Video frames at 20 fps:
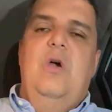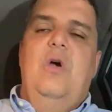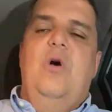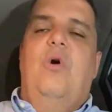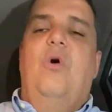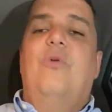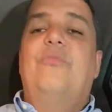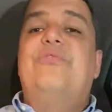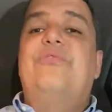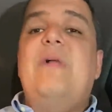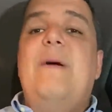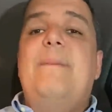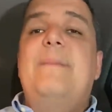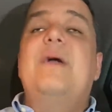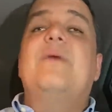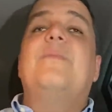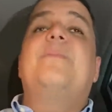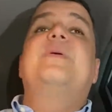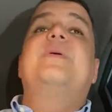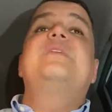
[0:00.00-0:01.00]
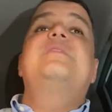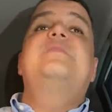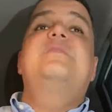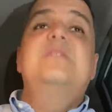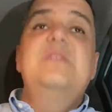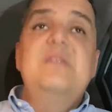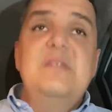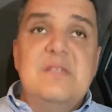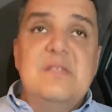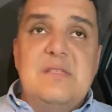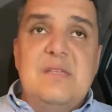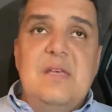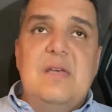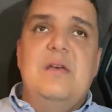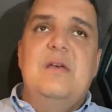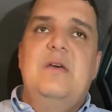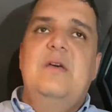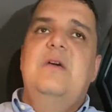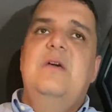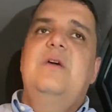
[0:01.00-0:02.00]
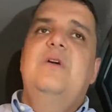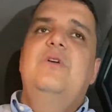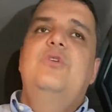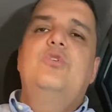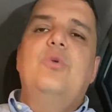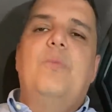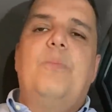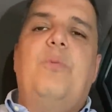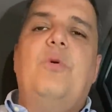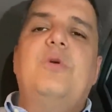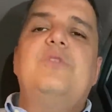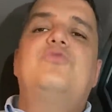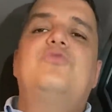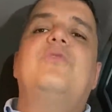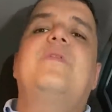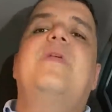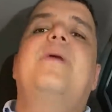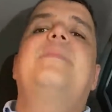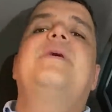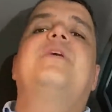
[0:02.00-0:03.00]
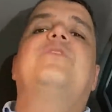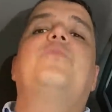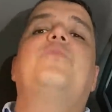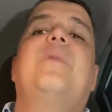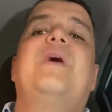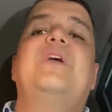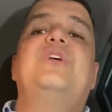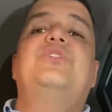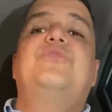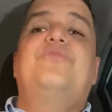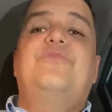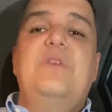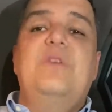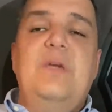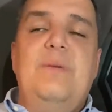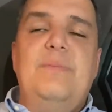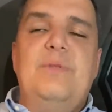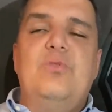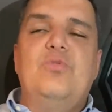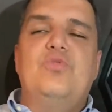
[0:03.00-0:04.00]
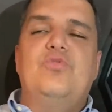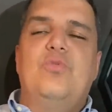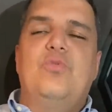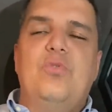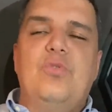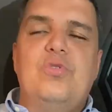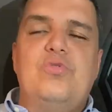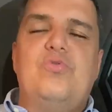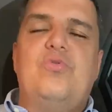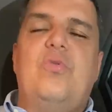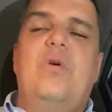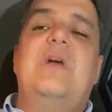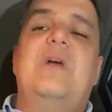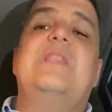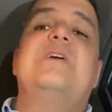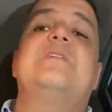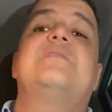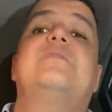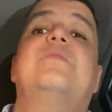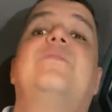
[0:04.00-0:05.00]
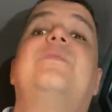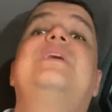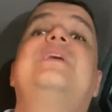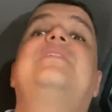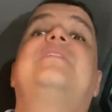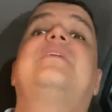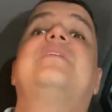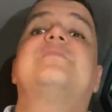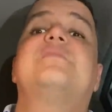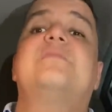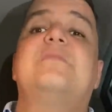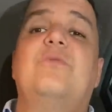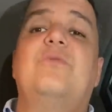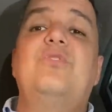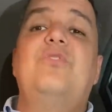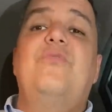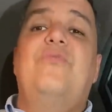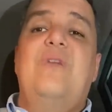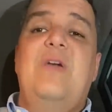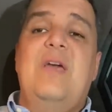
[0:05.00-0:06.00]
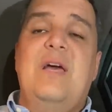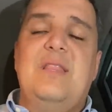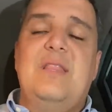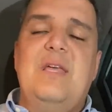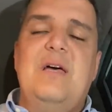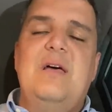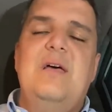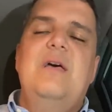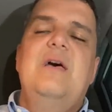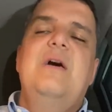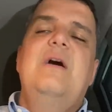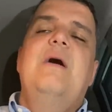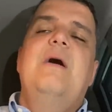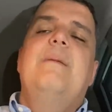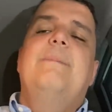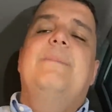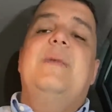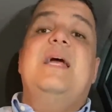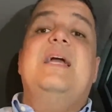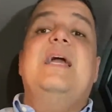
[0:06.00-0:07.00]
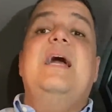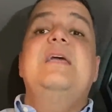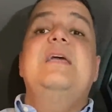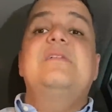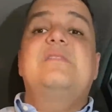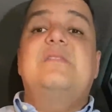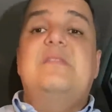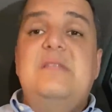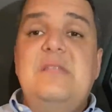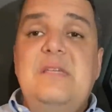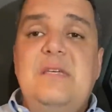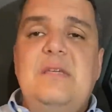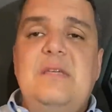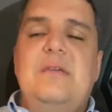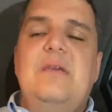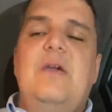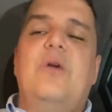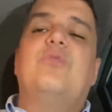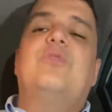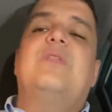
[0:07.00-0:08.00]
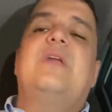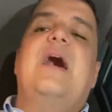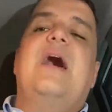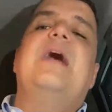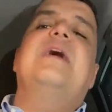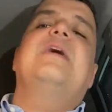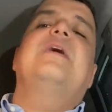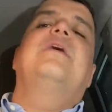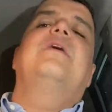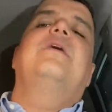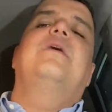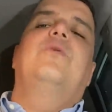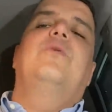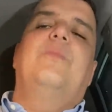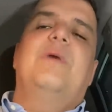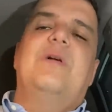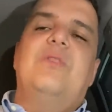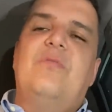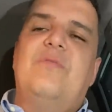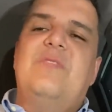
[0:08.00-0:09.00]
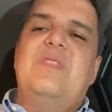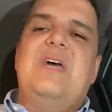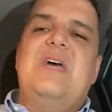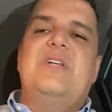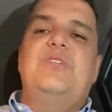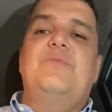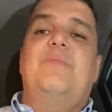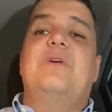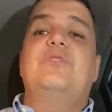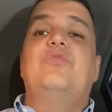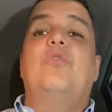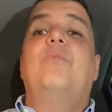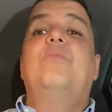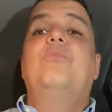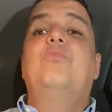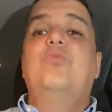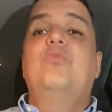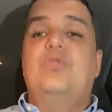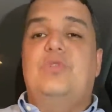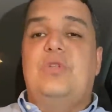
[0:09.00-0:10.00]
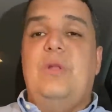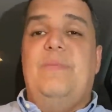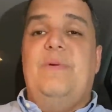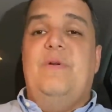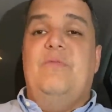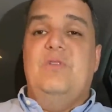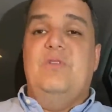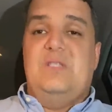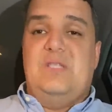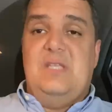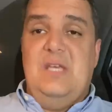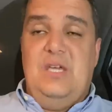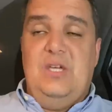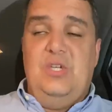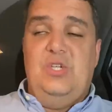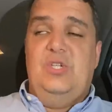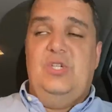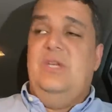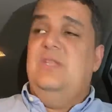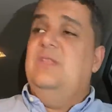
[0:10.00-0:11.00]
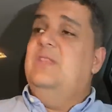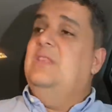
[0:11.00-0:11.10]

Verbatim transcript: O Flamengo precisa de um posicionamento mais firme dos russos com relação à intenção de venda, para que aí sim eu traga uma novidade mais robusta para vocês.